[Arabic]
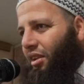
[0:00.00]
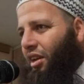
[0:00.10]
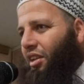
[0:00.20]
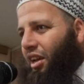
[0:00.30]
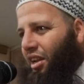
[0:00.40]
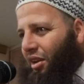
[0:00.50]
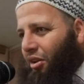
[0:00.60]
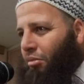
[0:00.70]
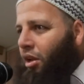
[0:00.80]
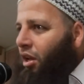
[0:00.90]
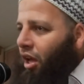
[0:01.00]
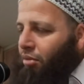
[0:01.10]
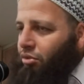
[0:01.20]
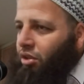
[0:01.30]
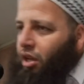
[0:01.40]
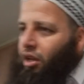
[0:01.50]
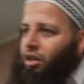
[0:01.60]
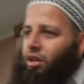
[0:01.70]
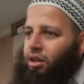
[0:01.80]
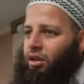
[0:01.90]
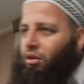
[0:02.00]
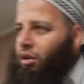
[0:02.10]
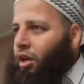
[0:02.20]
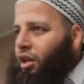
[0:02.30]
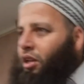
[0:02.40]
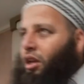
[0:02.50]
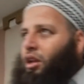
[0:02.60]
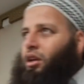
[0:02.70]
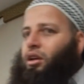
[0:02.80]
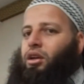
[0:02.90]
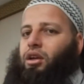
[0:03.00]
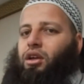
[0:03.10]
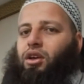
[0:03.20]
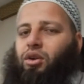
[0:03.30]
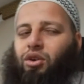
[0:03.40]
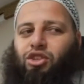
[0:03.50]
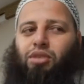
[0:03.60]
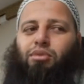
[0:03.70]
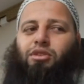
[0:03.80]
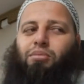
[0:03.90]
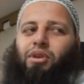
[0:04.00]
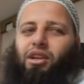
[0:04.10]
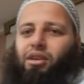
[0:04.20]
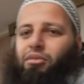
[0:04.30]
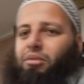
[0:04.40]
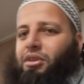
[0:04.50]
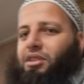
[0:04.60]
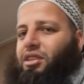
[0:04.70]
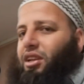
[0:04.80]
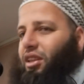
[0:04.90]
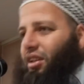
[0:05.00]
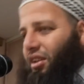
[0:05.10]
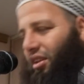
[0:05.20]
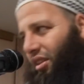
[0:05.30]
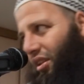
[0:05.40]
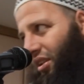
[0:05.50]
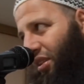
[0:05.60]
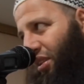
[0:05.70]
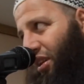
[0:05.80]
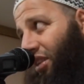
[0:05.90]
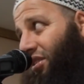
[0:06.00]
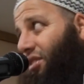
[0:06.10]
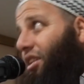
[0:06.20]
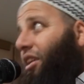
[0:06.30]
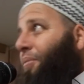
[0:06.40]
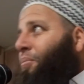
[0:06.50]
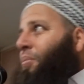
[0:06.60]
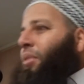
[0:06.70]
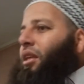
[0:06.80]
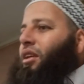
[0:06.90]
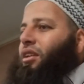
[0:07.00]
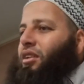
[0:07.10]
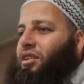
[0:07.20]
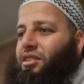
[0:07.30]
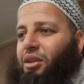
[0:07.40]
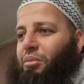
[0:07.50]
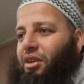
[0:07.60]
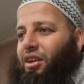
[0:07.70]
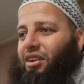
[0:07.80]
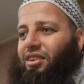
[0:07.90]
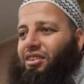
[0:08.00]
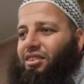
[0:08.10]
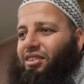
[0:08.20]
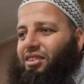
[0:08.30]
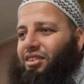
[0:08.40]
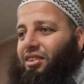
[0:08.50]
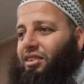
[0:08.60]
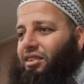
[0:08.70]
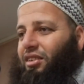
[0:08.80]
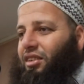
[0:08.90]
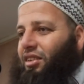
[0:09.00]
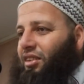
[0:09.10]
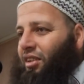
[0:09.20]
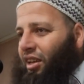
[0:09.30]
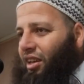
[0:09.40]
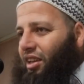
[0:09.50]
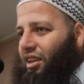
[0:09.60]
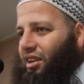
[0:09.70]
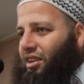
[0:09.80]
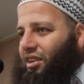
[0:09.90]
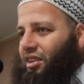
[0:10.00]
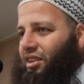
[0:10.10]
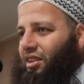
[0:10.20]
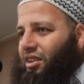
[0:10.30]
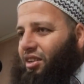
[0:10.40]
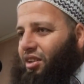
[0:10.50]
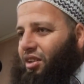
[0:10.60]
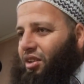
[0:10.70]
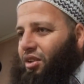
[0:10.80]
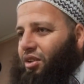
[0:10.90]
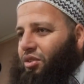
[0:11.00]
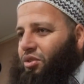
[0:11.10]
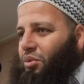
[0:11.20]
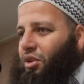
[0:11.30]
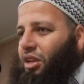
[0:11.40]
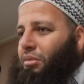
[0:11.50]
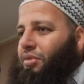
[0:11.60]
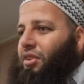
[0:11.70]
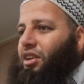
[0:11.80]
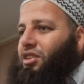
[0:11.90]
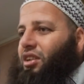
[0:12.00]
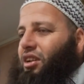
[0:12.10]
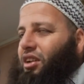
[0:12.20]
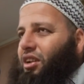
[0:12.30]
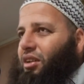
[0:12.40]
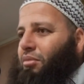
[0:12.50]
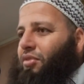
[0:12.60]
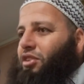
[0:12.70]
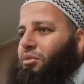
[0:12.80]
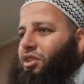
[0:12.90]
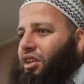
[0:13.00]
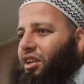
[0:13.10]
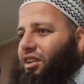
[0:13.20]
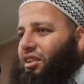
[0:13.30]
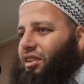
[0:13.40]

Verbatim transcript: هنيئا لكم لا الحمد لله يعني والله يعني انا اعجبت بالمسيره ديال ديال ديال اهل الجزائر سلميه سلميه آه. نقيه زوينه ما فيهاش لا لا لا ما فيهاش مشاكل